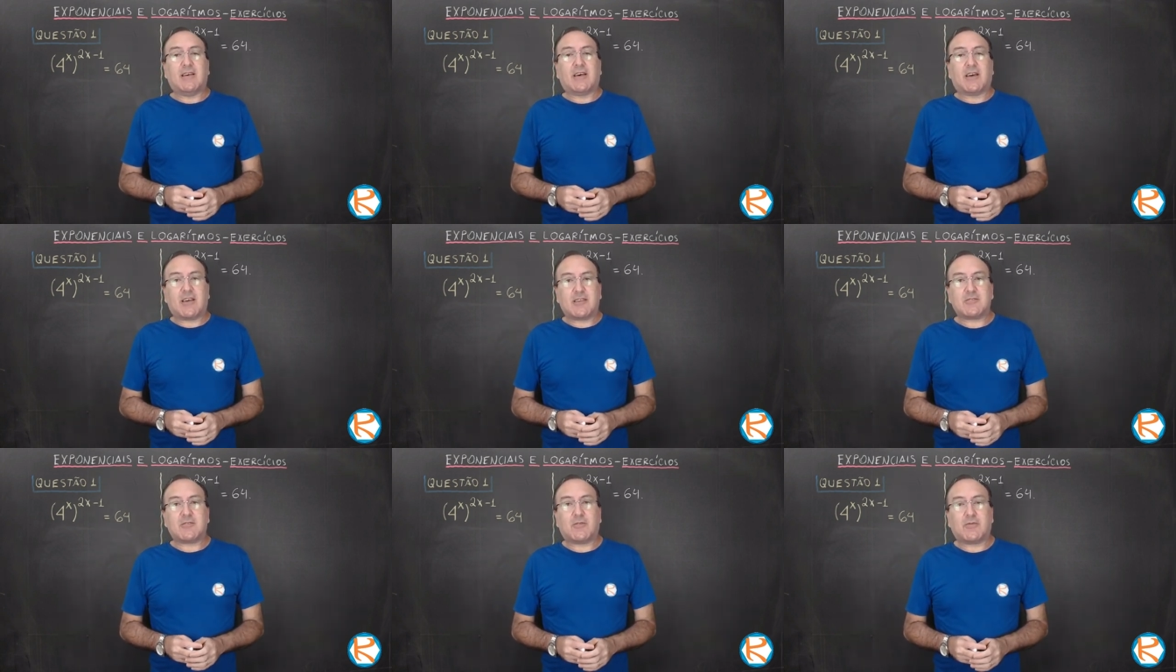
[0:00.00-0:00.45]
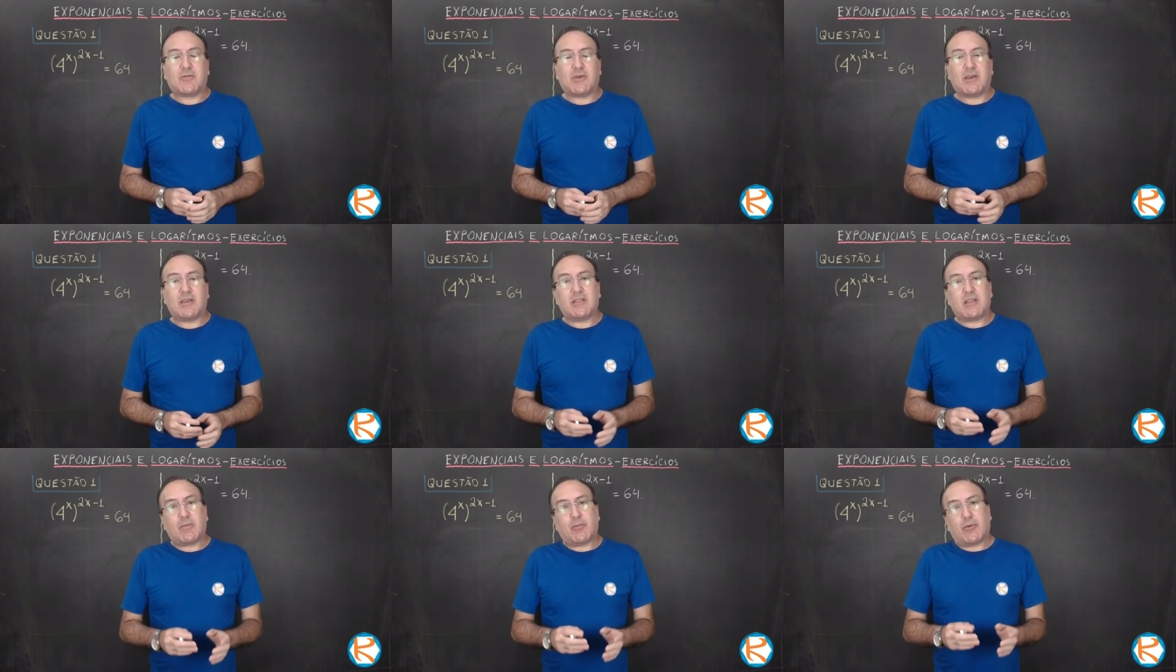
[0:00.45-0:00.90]

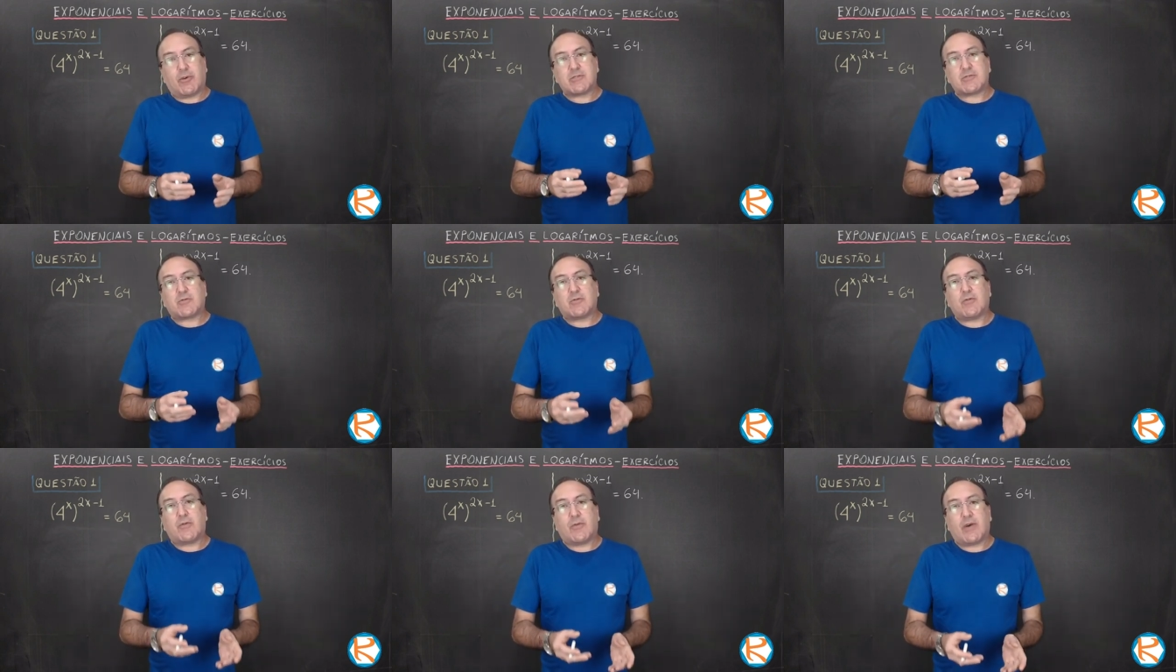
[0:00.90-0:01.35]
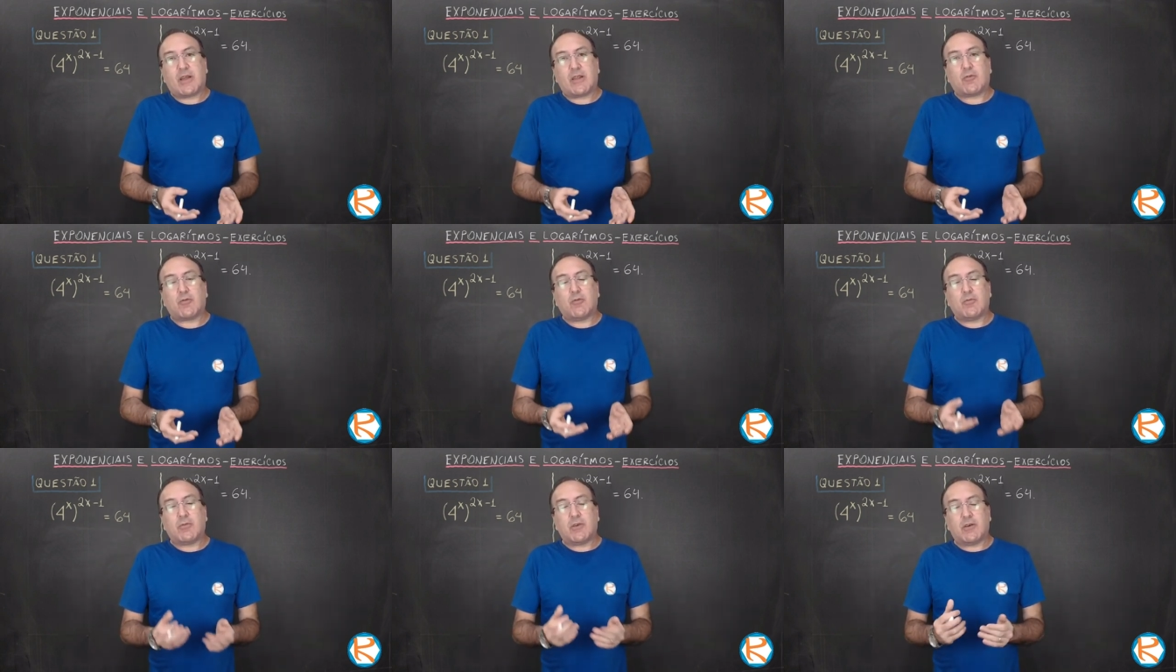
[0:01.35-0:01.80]
resolver e depois
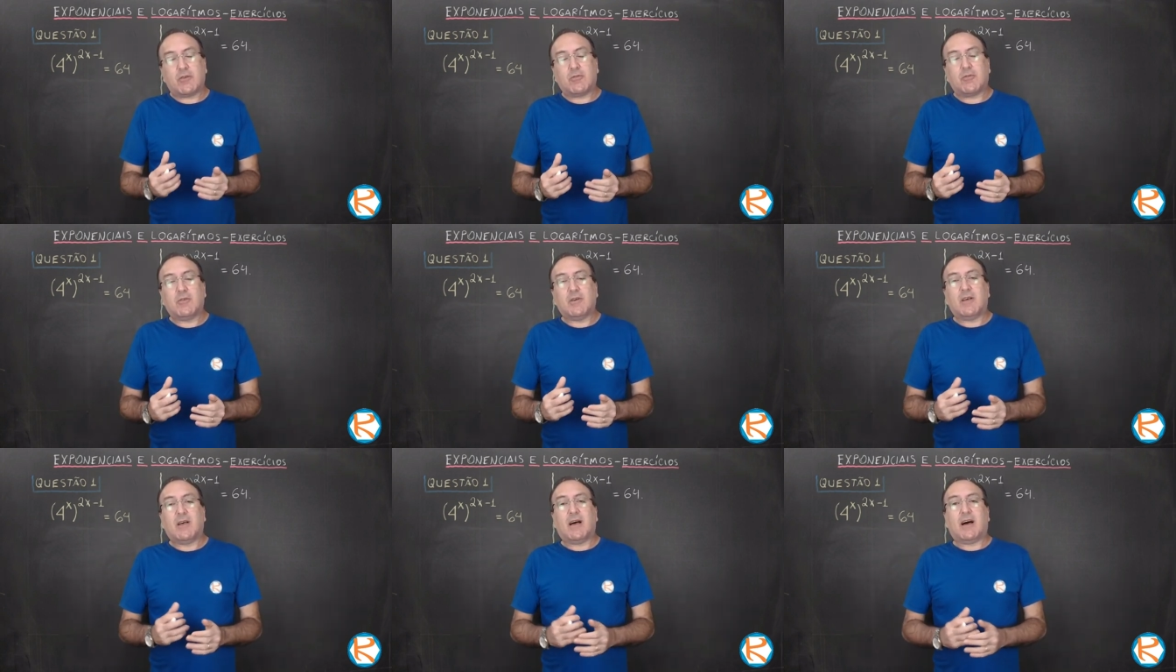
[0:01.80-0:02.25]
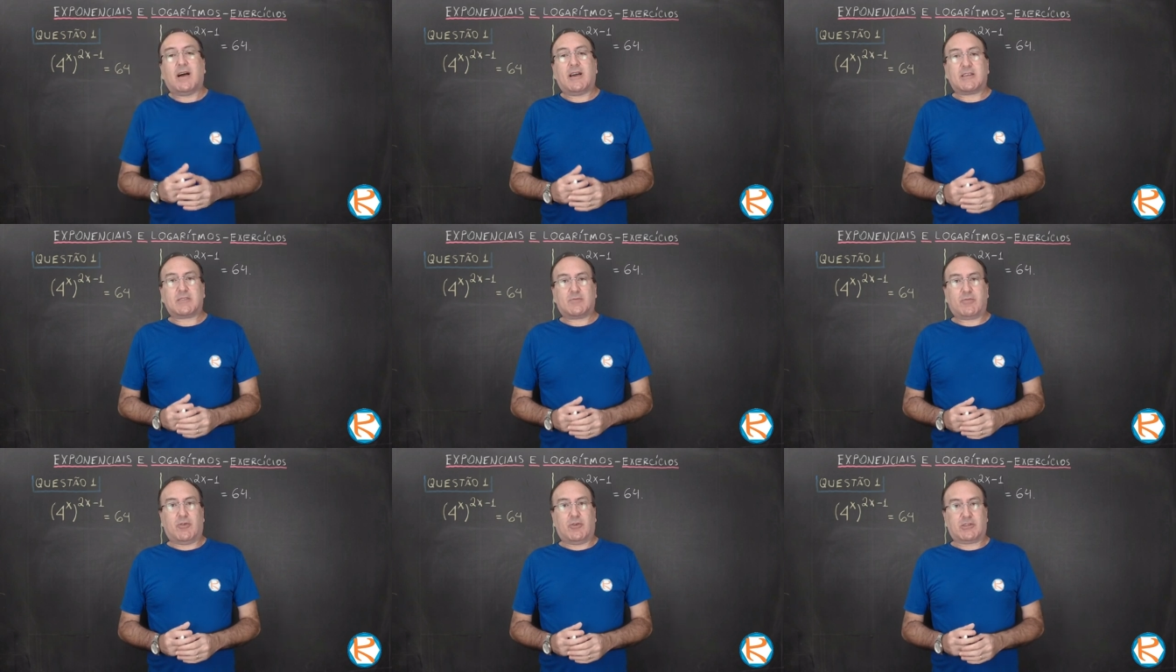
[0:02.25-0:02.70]
confere comigo a
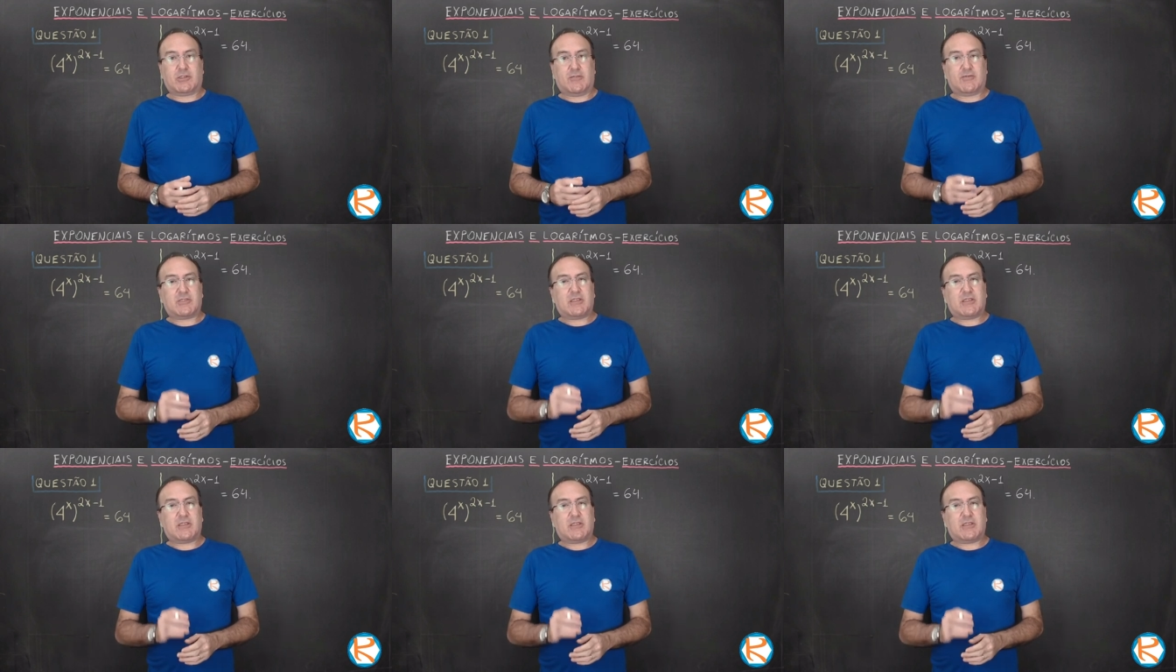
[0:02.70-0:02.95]
resposta.